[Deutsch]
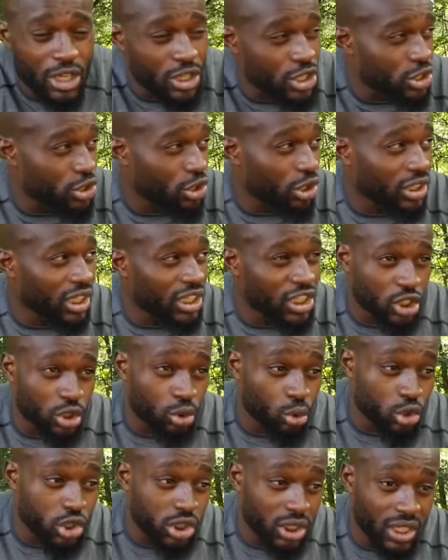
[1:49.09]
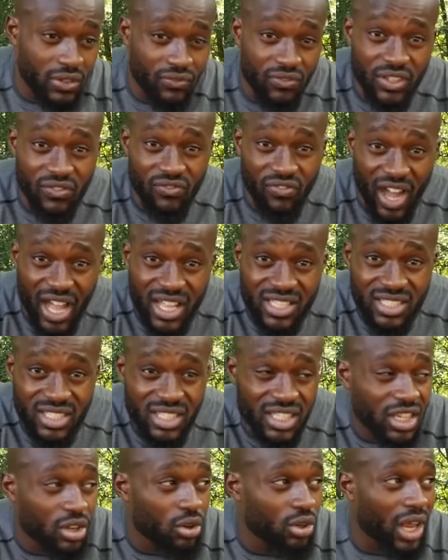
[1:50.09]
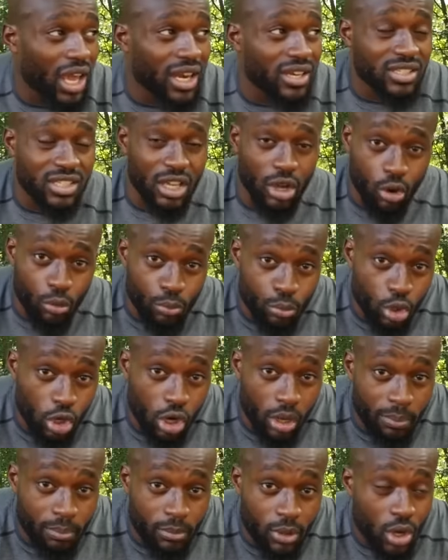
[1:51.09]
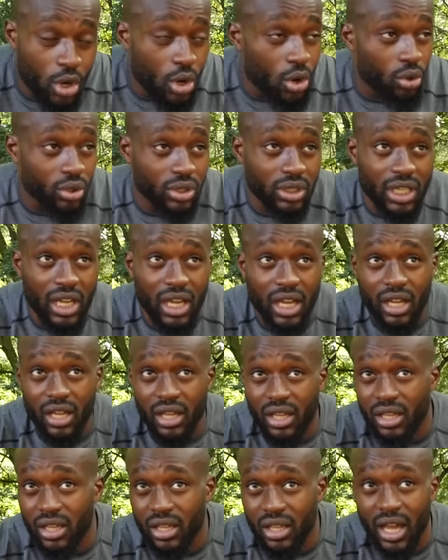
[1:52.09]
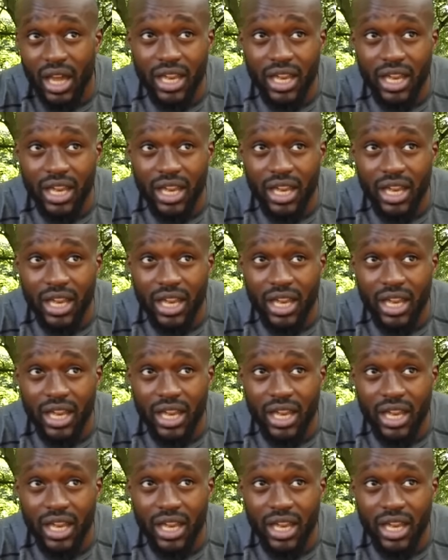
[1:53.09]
Ihr sollt da nicht durchdrehen wie ein Wahnsinniger und alles herumkloppen und da äh,